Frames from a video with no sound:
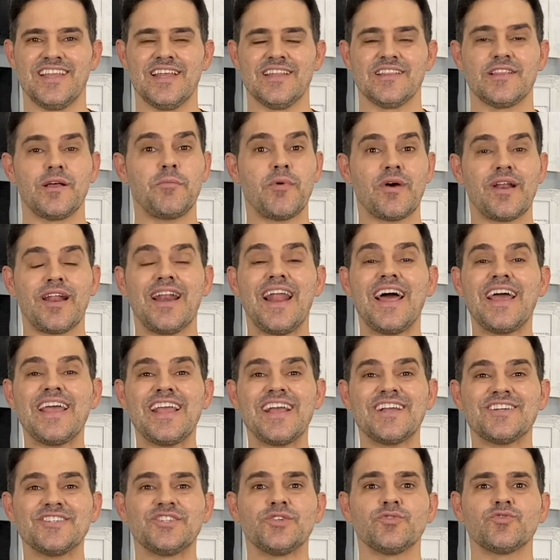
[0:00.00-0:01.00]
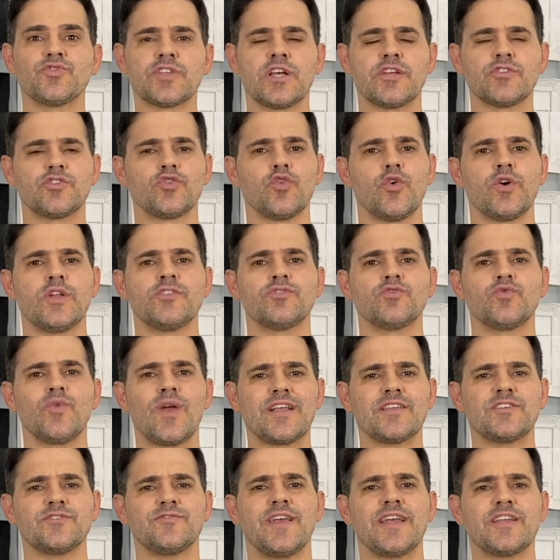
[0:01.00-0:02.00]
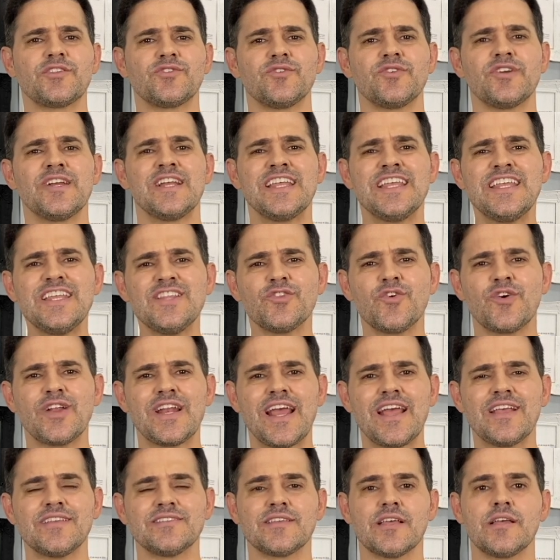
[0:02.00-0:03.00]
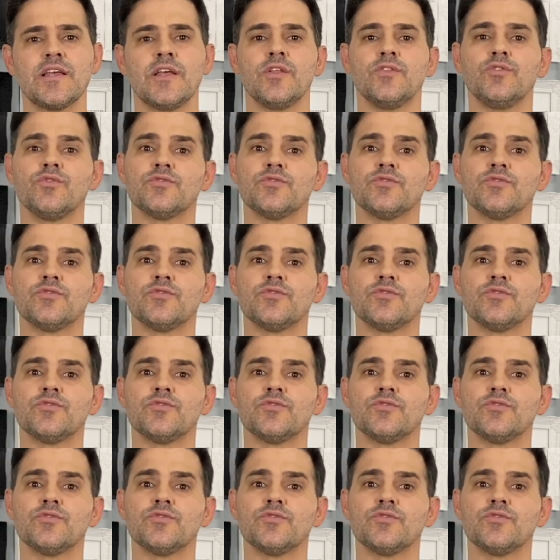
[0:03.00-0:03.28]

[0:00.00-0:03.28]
Então bora lá reagir os cantores do X Factor Indonésia